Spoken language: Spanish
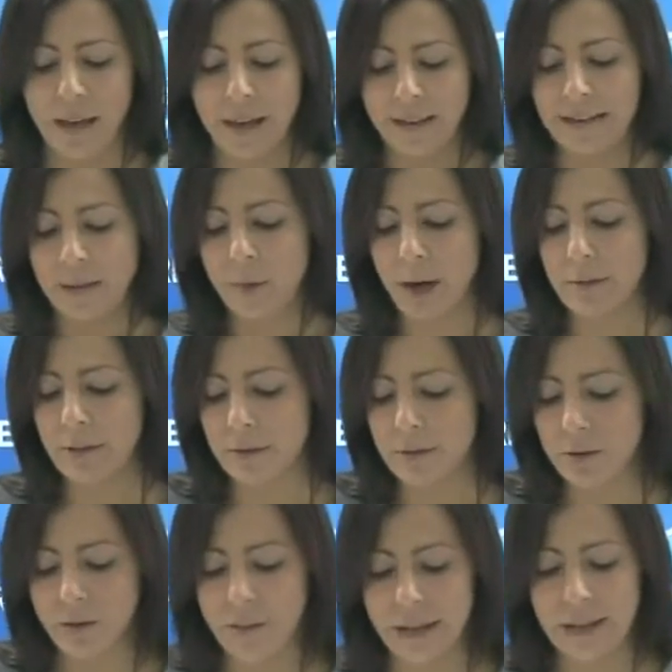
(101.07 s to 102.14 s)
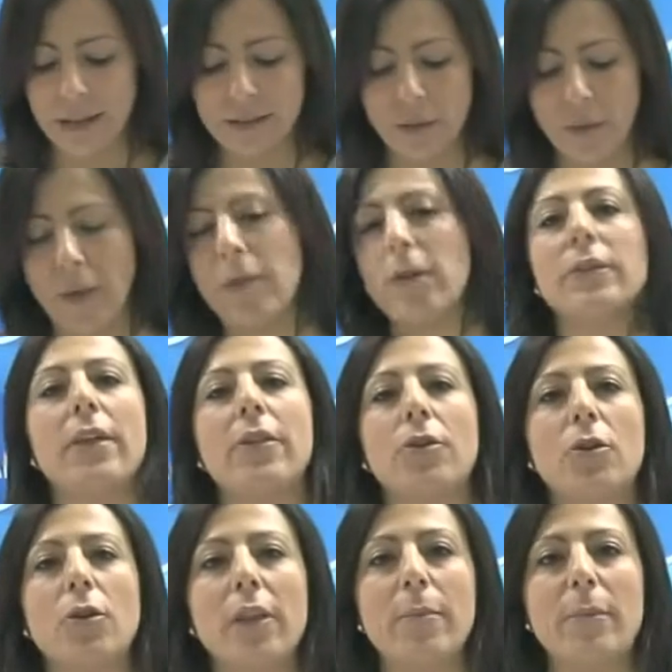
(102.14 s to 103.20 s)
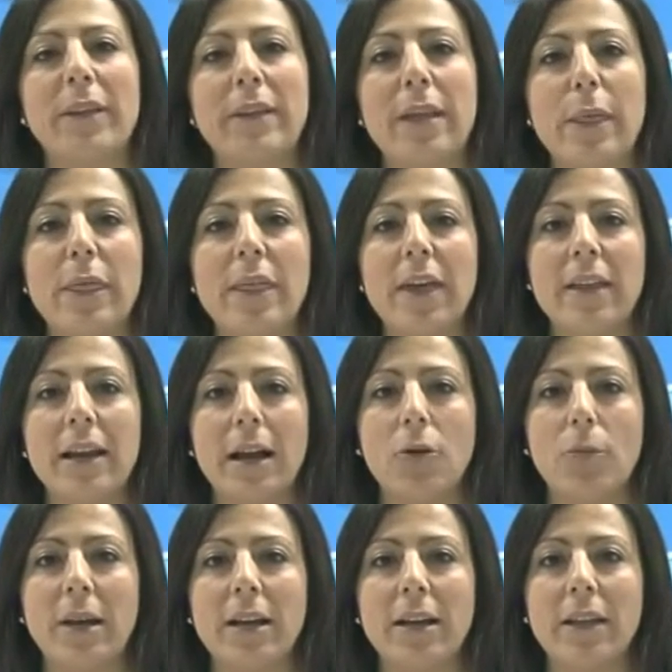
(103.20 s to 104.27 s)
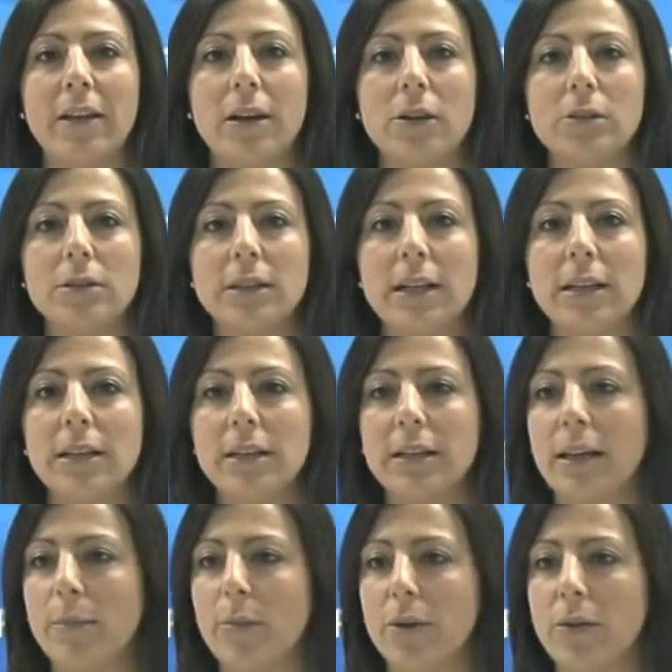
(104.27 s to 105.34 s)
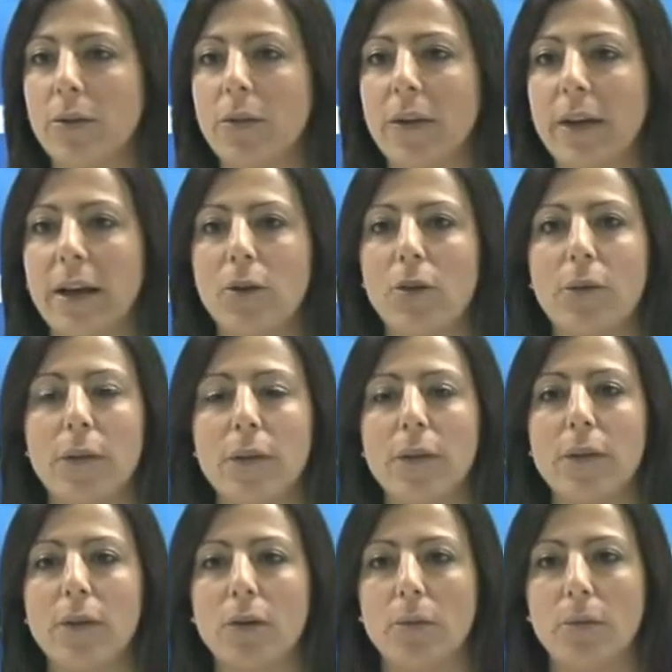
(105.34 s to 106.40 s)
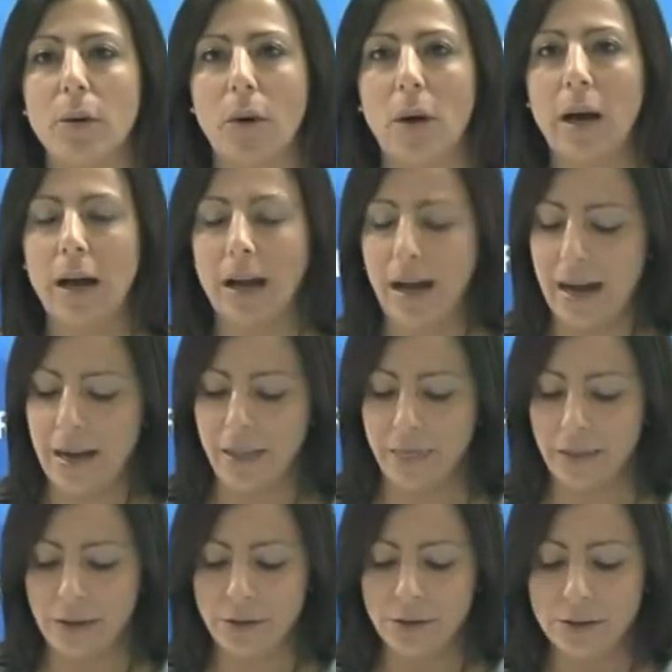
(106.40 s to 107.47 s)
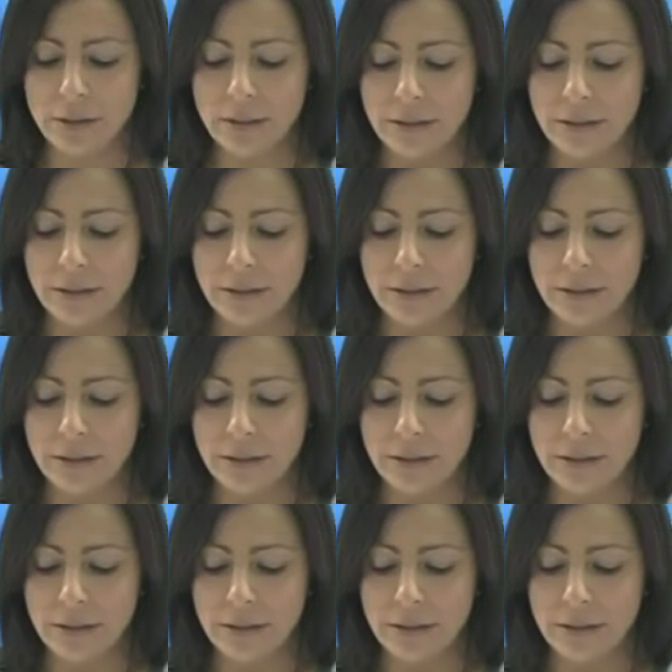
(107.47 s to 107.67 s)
Estamos hablando de la Asociación de Drogodependencia de la Comarca de Ronda, que por todos es conocido como ARDE, ¿no?